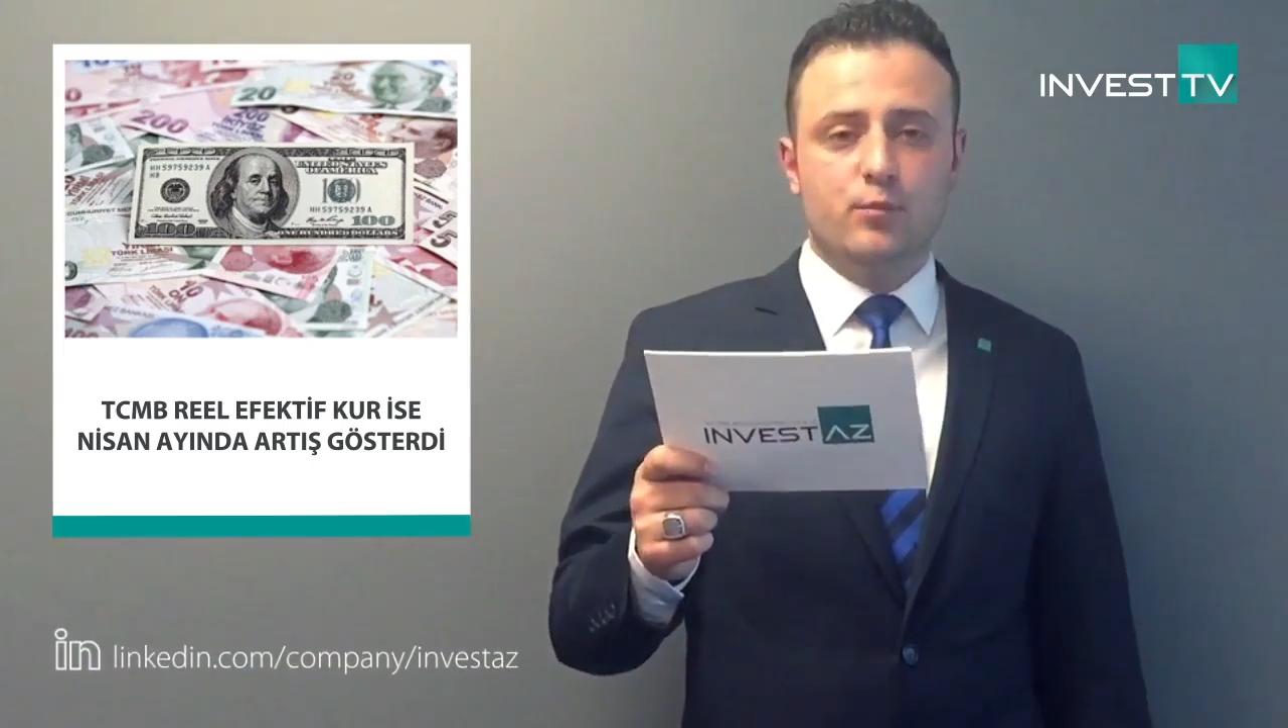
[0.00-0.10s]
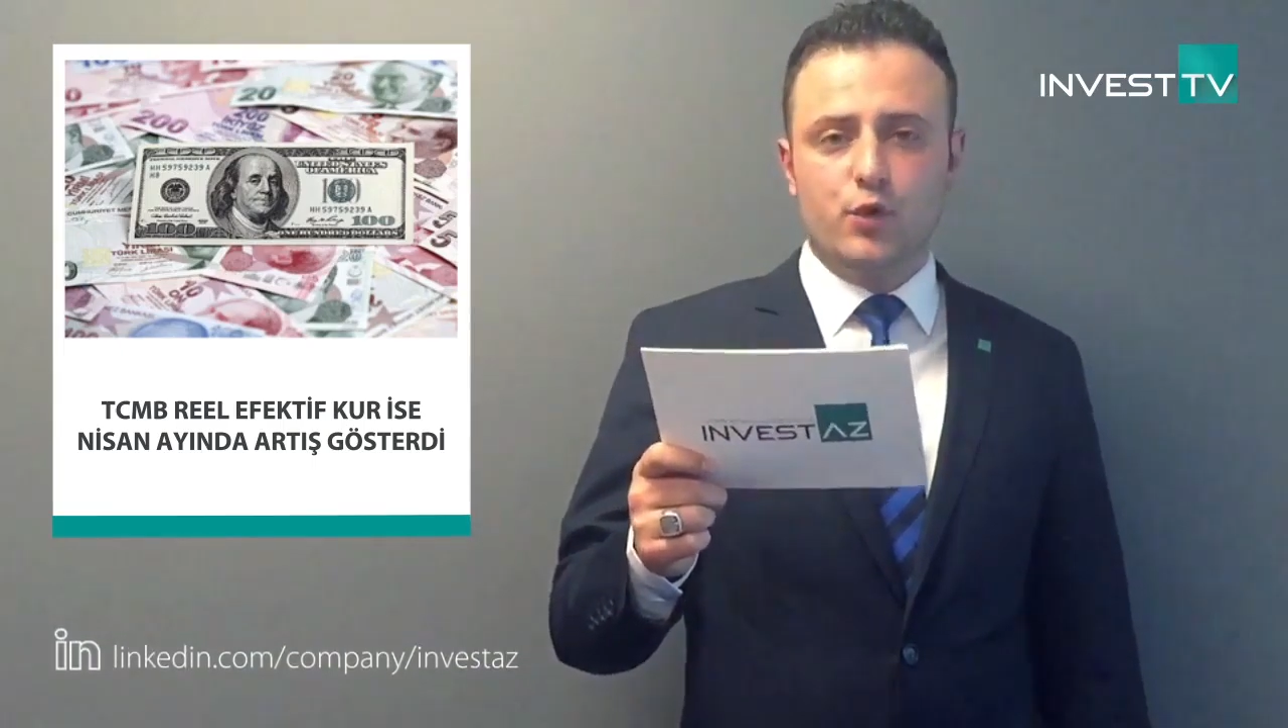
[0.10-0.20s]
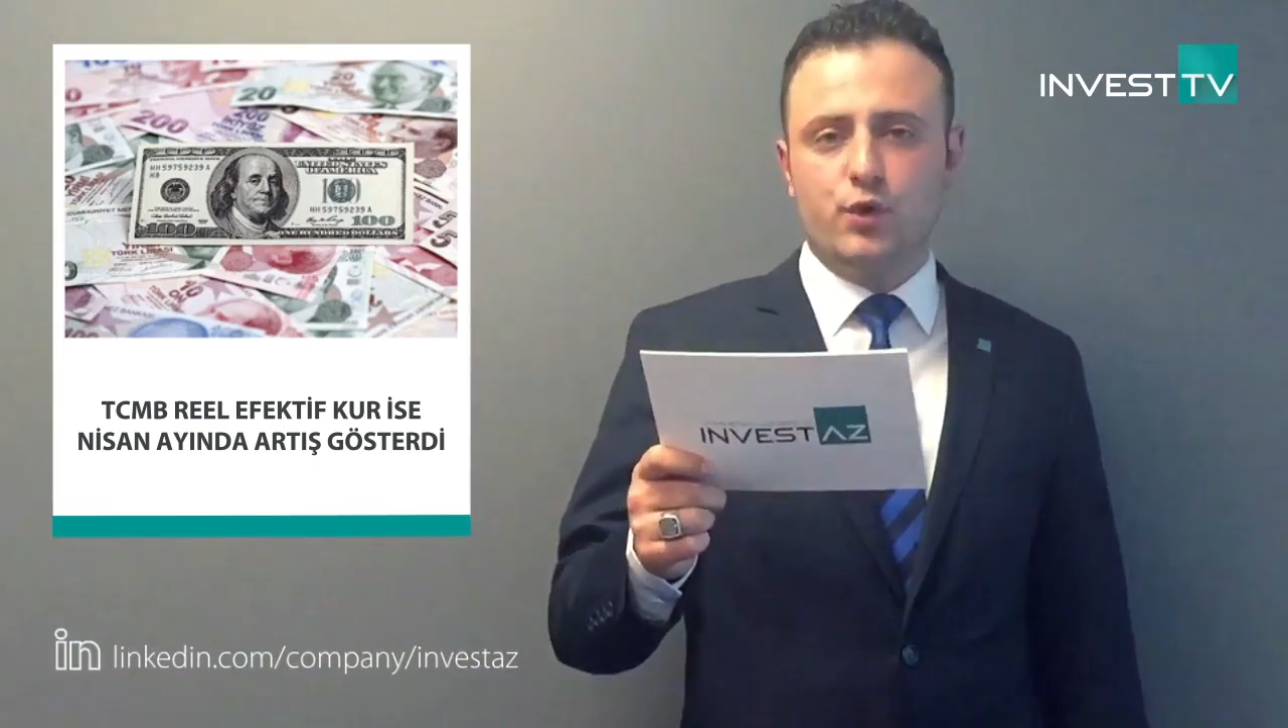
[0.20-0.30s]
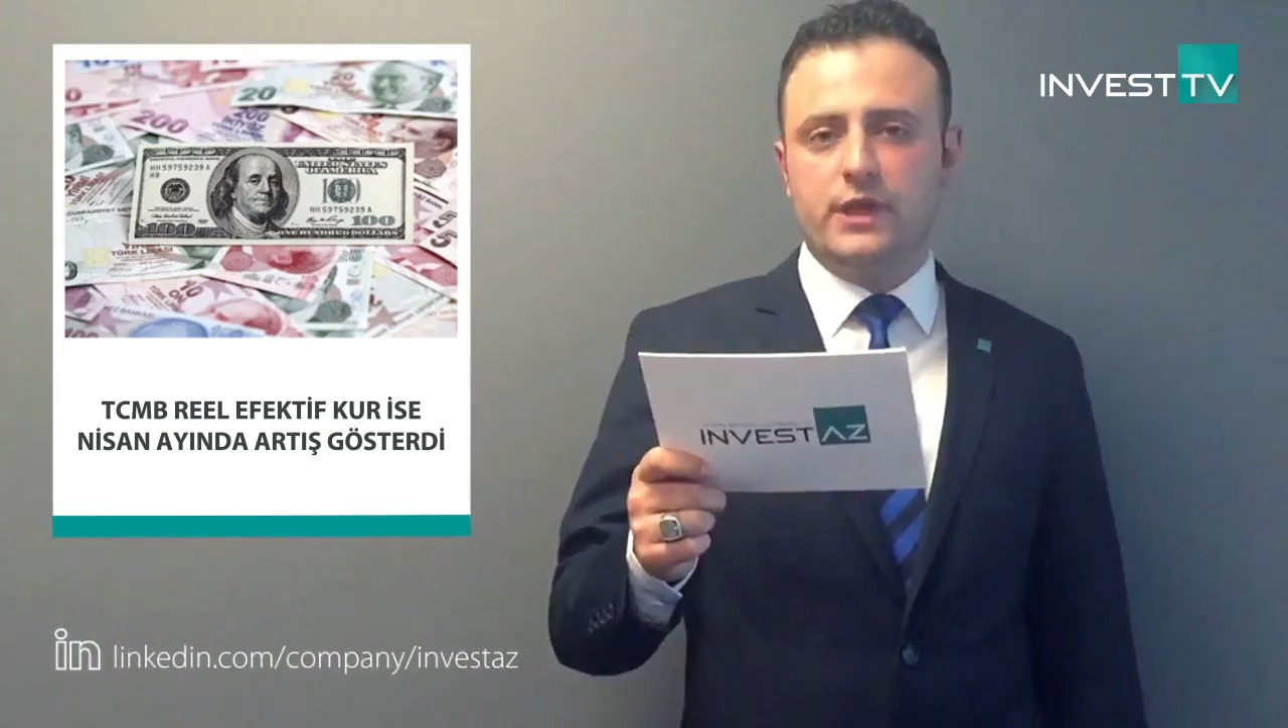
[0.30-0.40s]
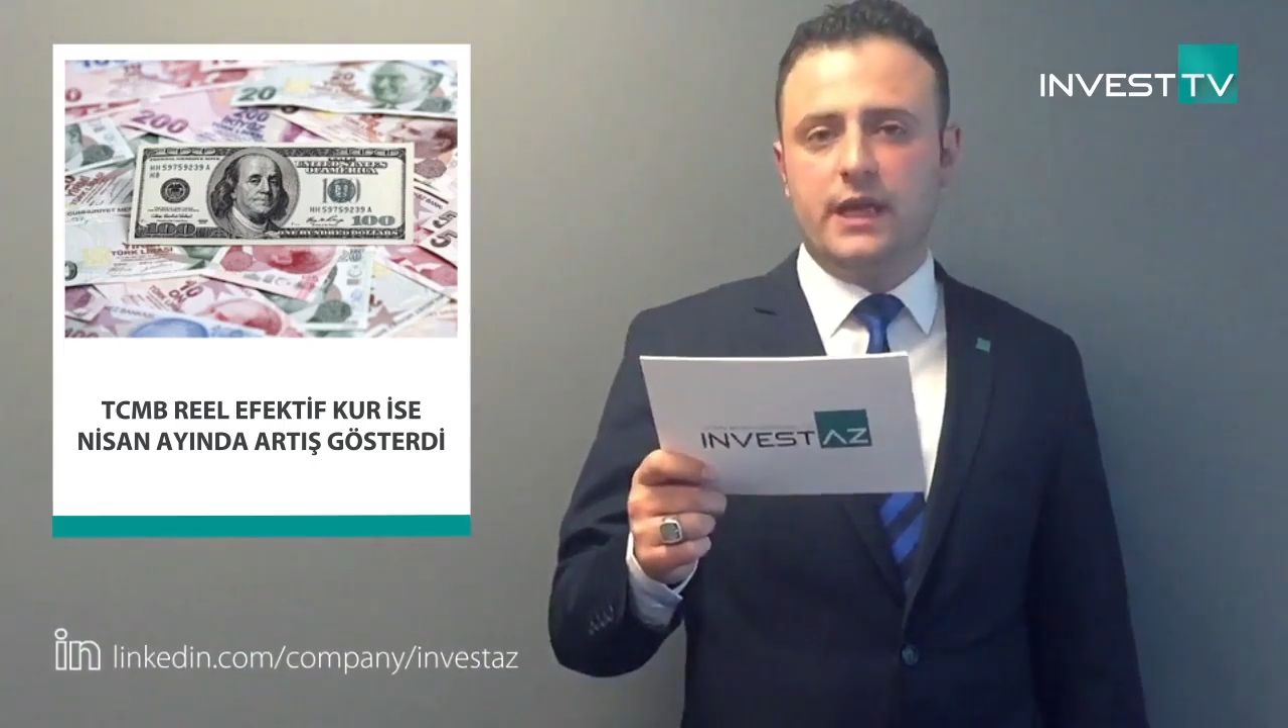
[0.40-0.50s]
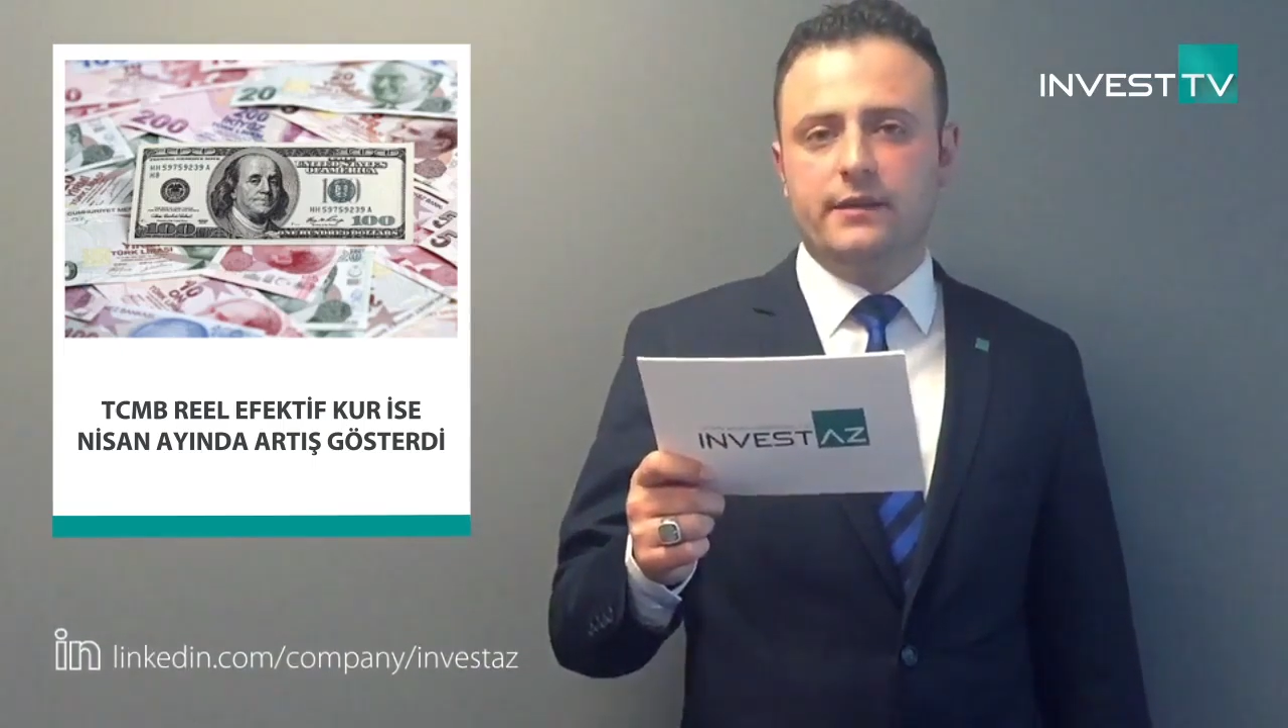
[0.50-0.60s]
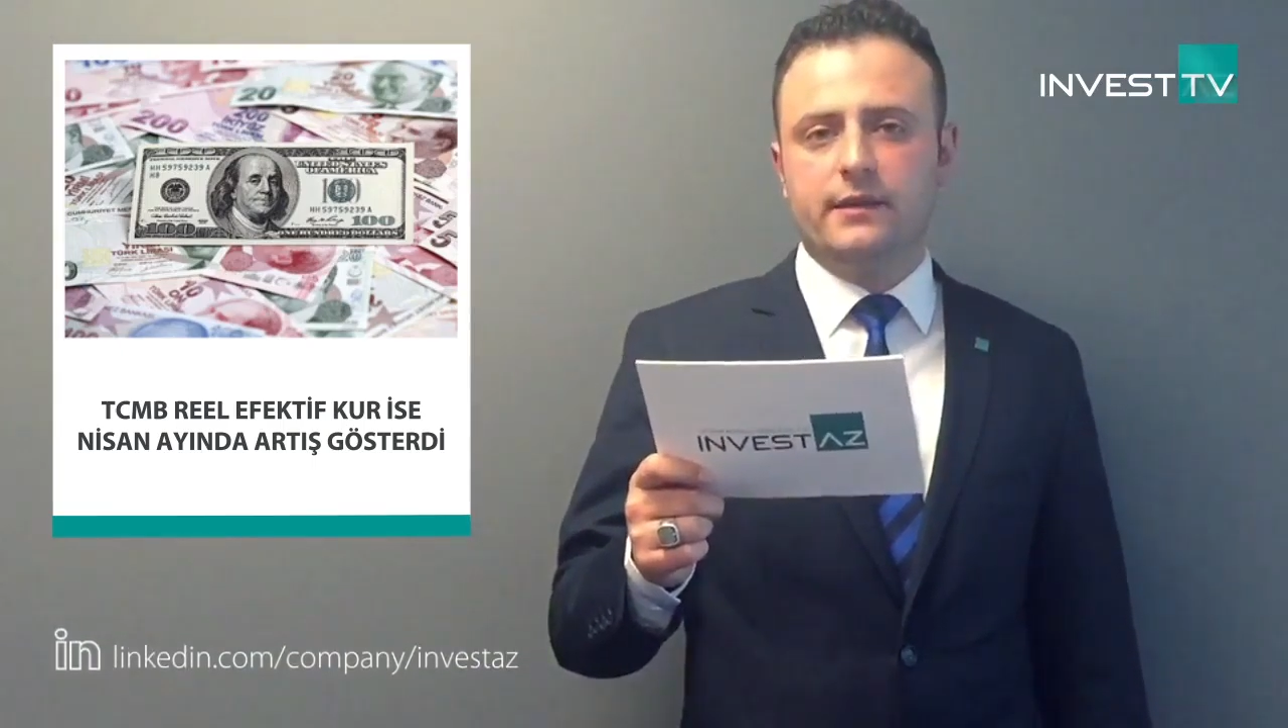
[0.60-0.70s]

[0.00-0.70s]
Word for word: Bugünden